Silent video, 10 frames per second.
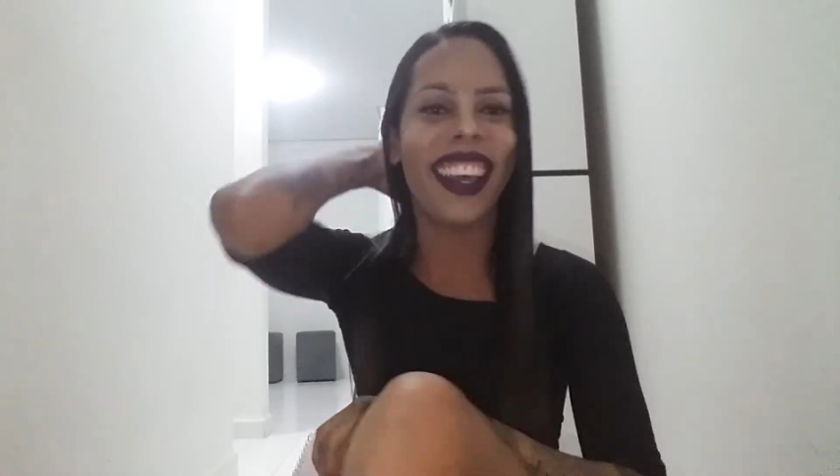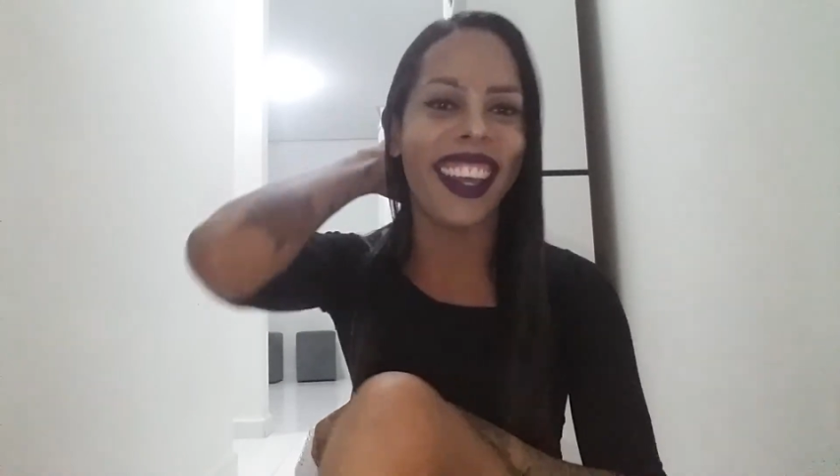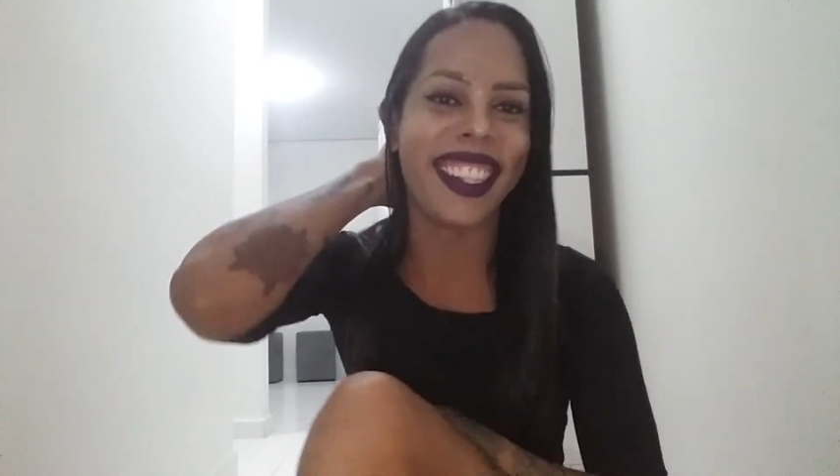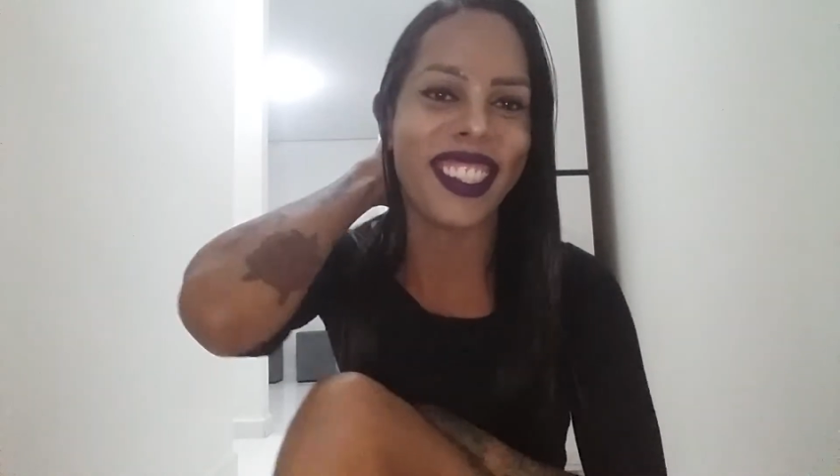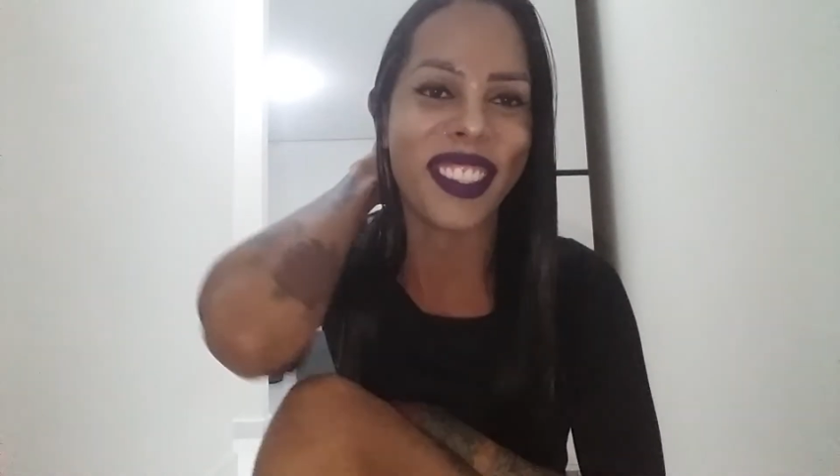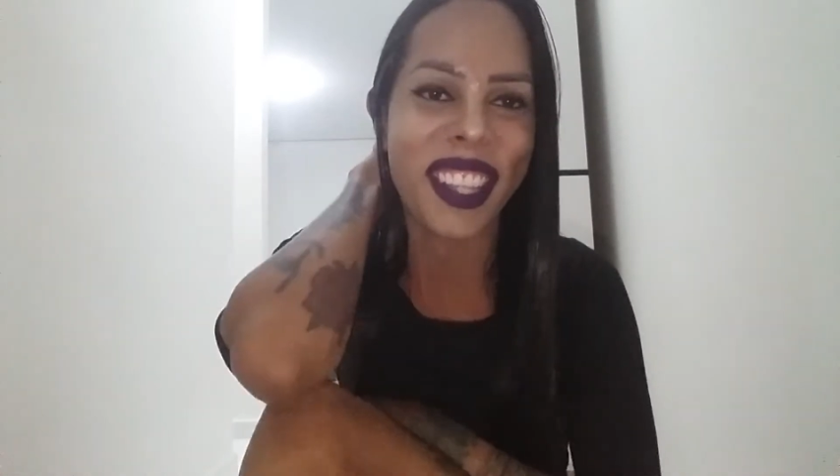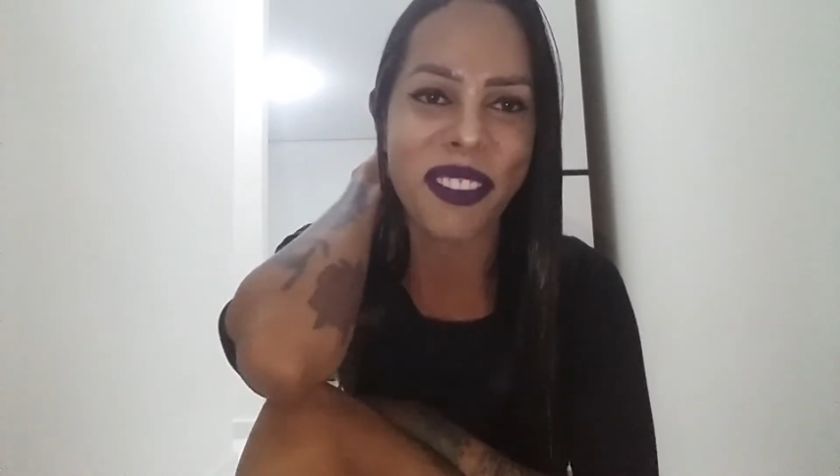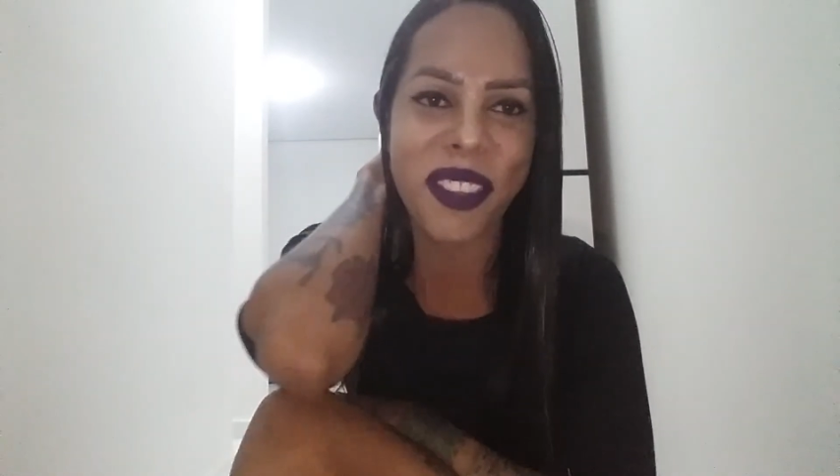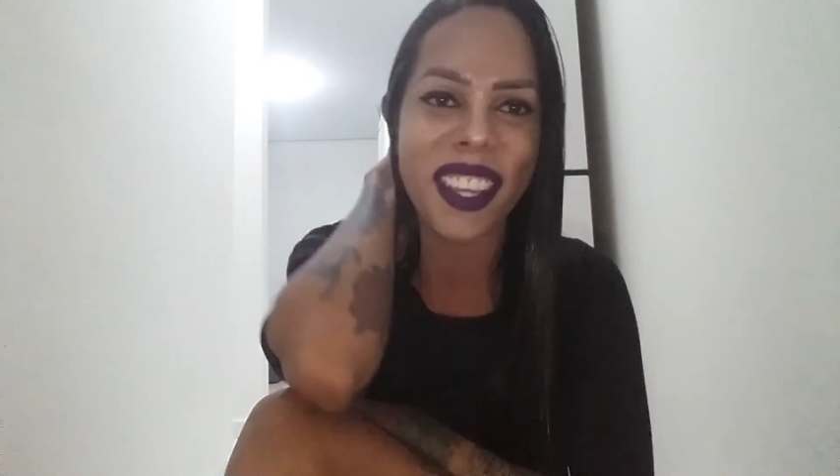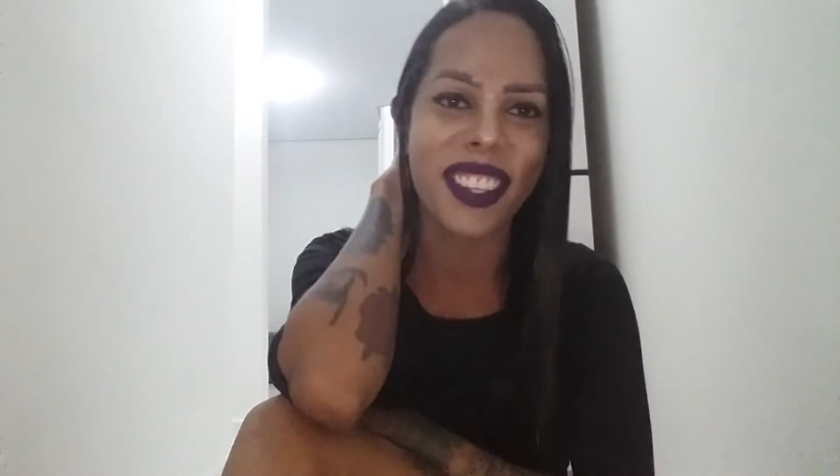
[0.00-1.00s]
Arrasou na
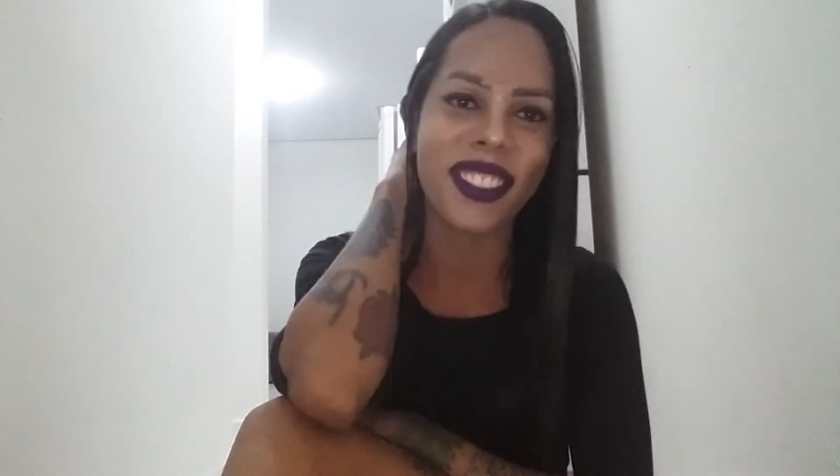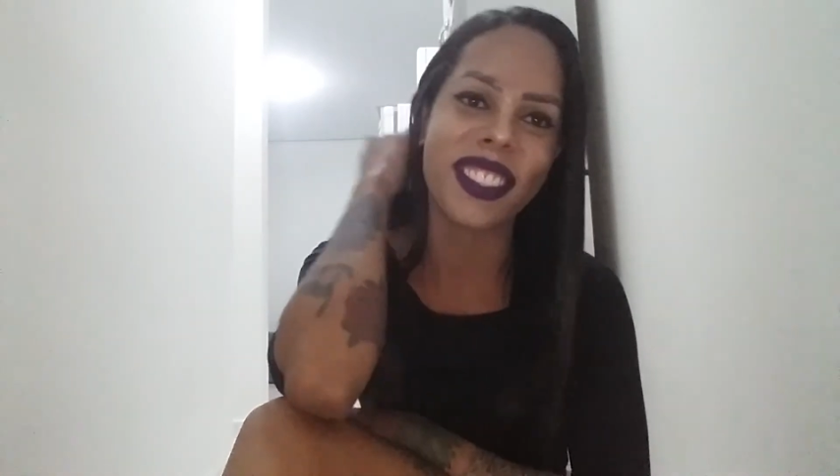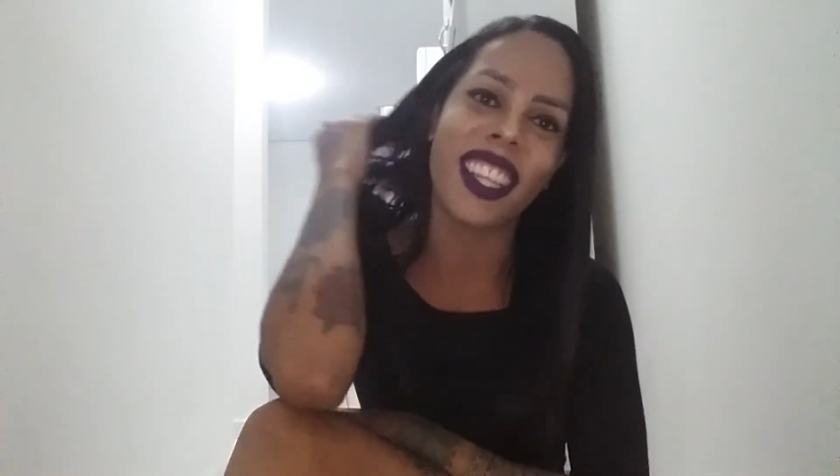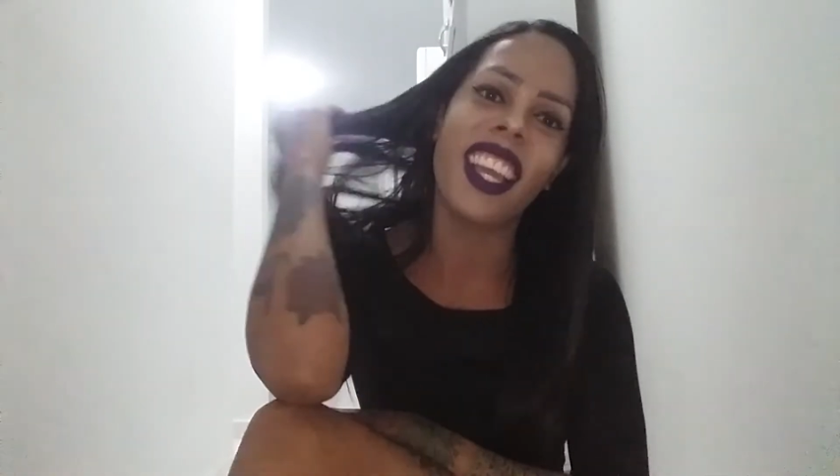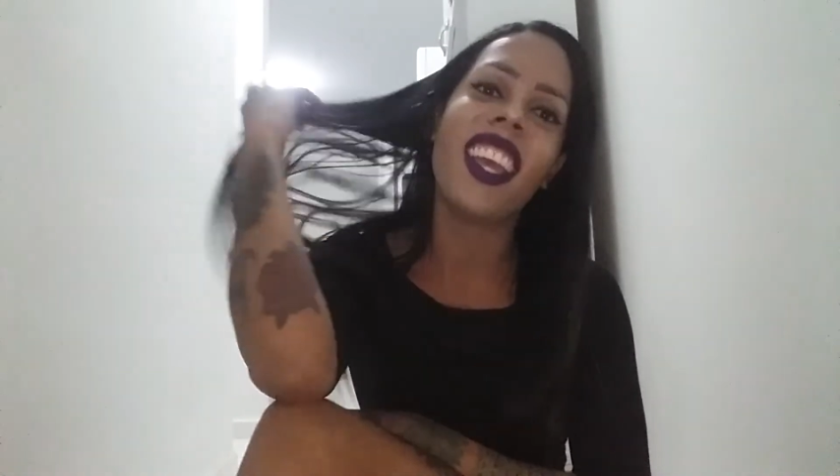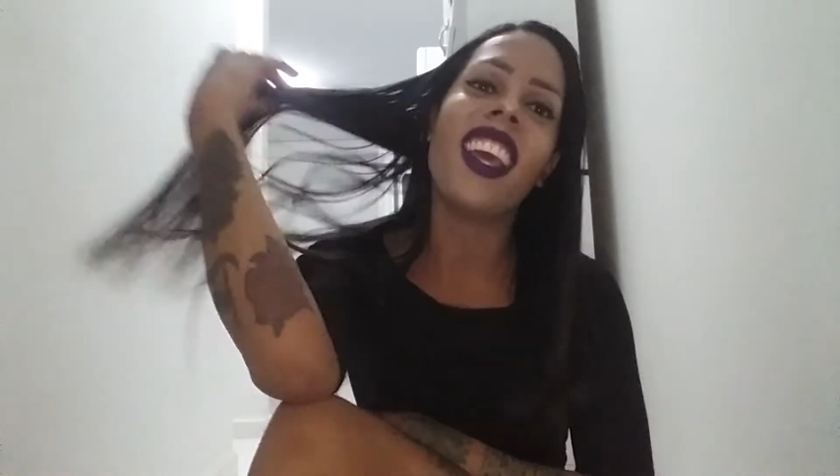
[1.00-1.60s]
pergunta.